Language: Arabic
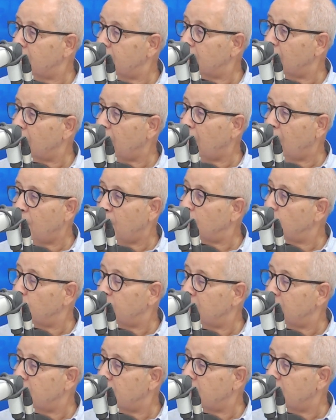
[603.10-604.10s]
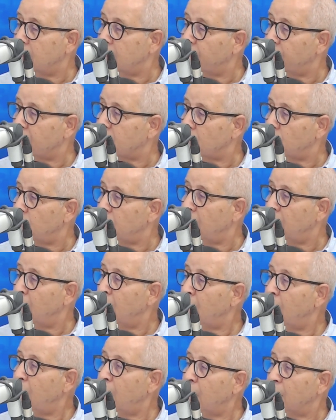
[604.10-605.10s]
تلقاهم عندهم جنسيه فرنسويه
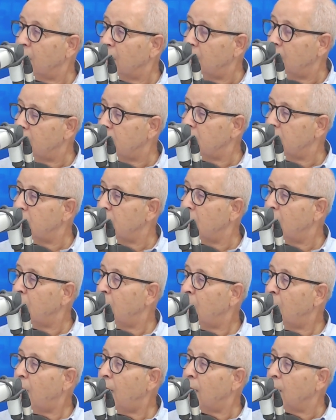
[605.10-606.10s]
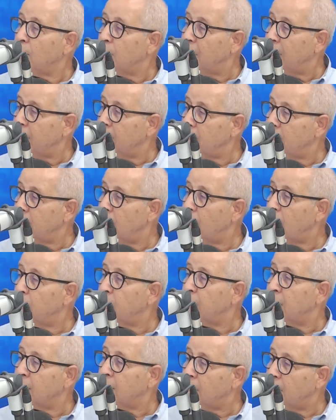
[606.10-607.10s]
انجليزيه المانيه
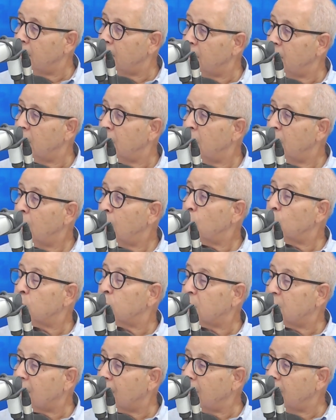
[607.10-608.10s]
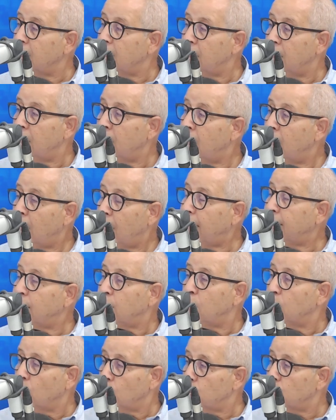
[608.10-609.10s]
امريكانيه استراليه
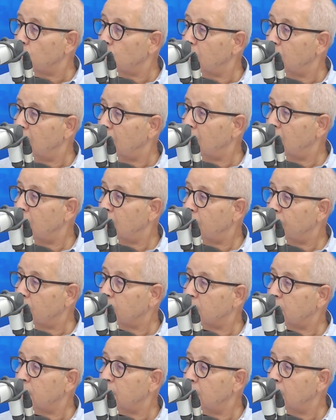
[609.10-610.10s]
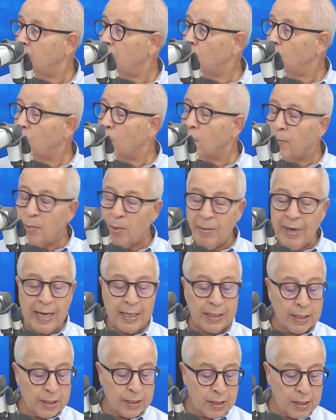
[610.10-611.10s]
عندهم موجوده فهمتني وربما
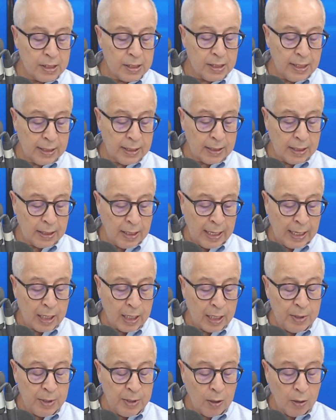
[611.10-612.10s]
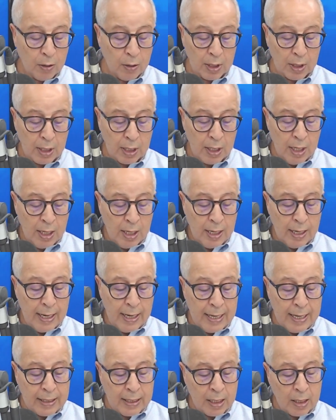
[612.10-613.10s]
حتى جنسيات عربيه اخرى
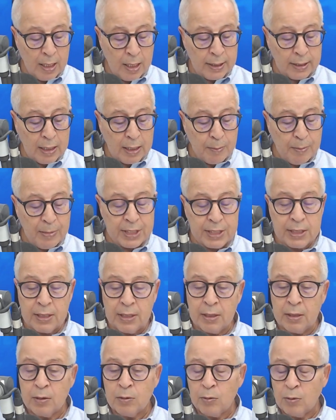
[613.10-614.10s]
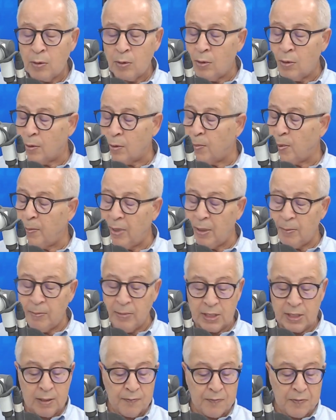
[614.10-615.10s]
هذا التمشي اللي ربما
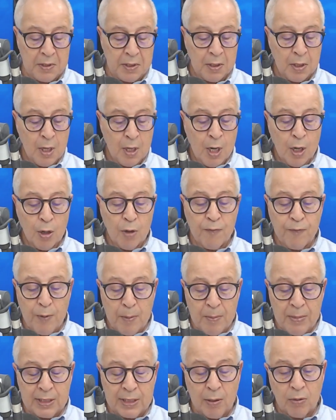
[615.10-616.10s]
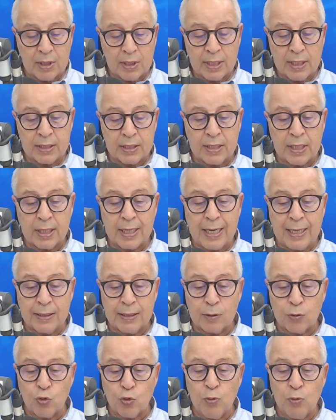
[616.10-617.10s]
ماشيين فيه وفما دولة قطر قاعدة
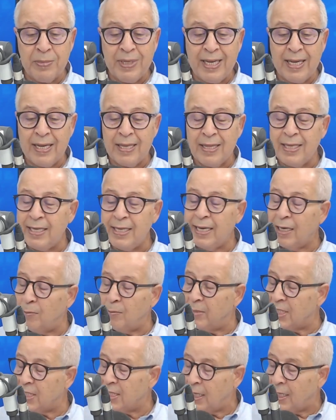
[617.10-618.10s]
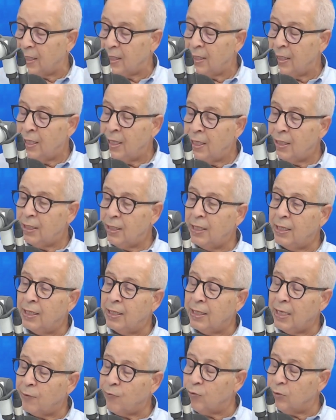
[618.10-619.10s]
تقوم بهذه المساعي لأن
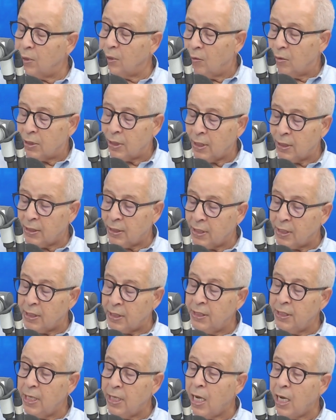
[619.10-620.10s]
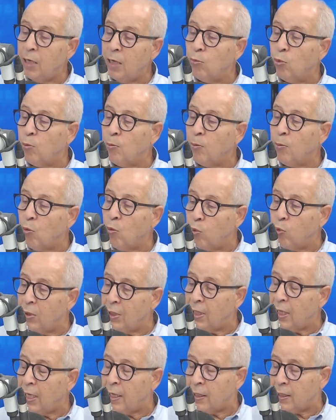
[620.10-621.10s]
نعرف دولة قطر هي
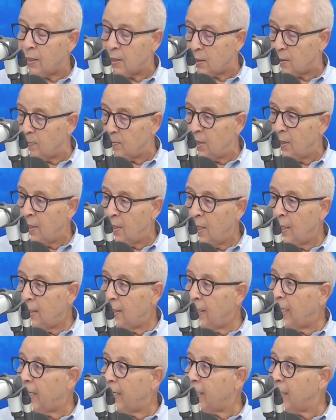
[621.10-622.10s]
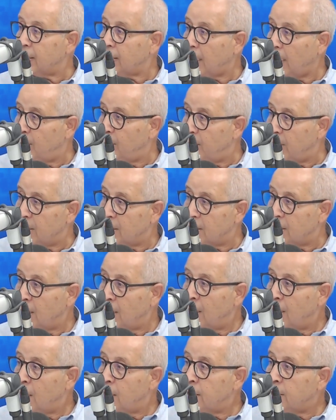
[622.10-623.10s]
الممول الرسمي لحركة حماس
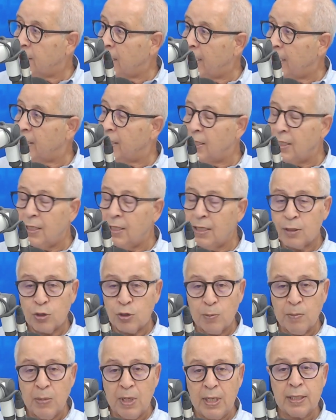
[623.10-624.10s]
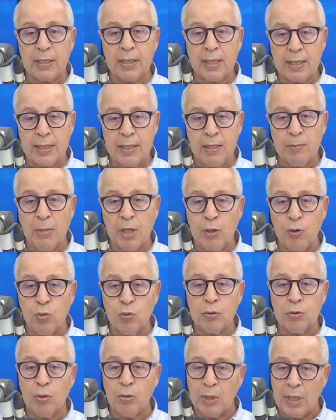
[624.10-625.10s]
شهريا تصب لها 30
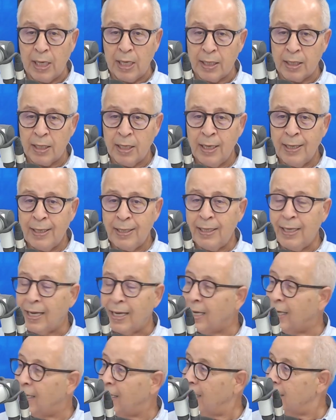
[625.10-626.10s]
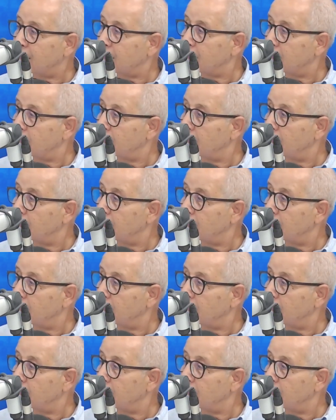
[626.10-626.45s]
مليون دولار لخلاص